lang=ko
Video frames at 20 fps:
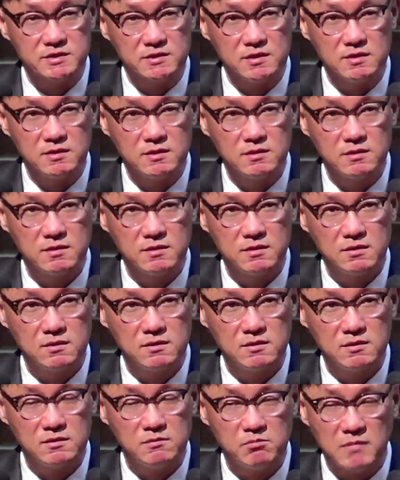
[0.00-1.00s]
사실?
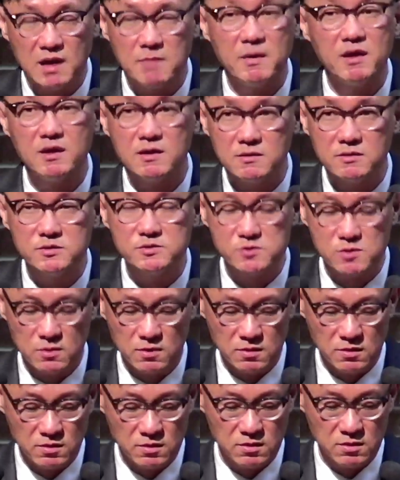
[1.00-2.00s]
말만 한
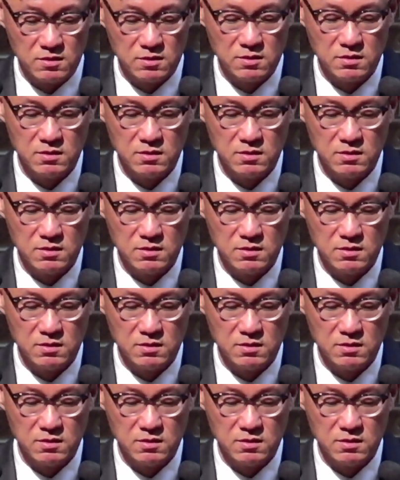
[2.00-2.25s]
거죠.